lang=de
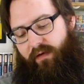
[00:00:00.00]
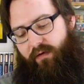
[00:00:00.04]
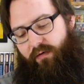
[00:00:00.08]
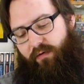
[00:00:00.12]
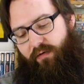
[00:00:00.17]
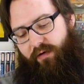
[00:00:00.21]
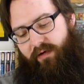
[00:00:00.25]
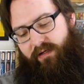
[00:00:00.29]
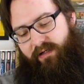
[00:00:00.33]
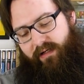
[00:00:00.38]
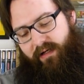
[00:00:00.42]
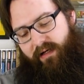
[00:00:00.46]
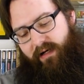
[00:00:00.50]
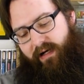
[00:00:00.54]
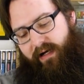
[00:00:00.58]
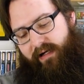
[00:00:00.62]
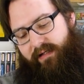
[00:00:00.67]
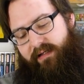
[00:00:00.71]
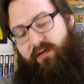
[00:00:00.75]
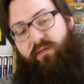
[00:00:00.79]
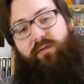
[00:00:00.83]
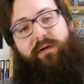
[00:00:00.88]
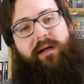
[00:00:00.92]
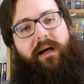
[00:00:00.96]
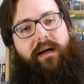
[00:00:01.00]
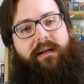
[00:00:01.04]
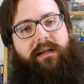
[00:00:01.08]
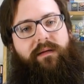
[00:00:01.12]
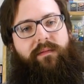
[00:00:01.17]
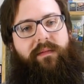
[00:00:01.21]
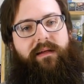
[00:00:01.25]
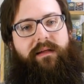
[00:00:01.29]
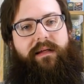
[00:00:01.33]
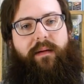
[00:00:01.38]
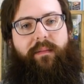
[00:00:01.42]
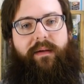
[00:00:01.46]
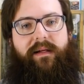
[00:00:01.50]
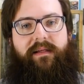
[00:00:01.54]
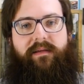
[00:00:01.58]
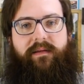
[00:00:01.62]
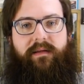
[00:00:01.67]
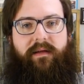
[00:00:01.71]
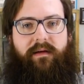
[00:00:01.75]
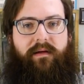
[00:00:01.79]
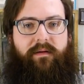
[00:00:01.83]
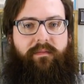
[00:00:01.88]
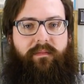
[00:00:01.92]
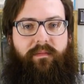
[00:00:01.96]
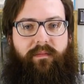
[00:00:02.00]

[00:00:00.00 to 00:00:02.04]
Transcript: Und äh, als Goodie hat er mir damals